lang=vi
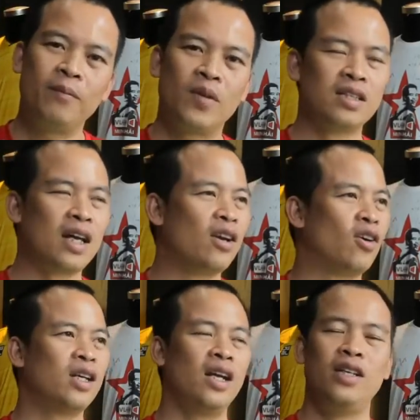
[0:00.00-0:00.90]
thực ra nó
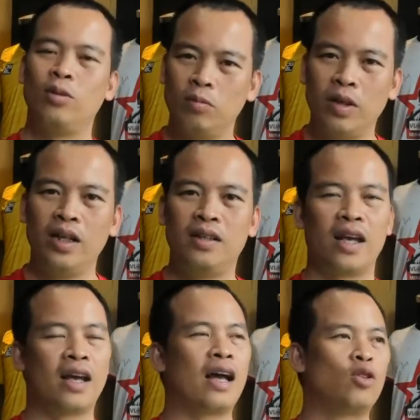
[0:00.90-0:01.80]
có rất là nhiều thông tin
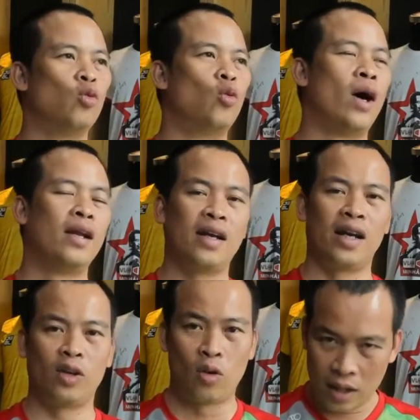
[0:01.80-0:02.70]
kể cả chủ quan lẫn
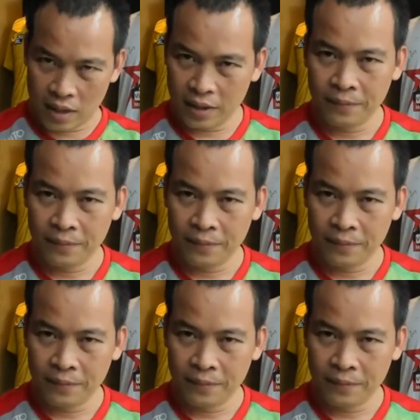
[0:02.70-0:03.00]
khách quan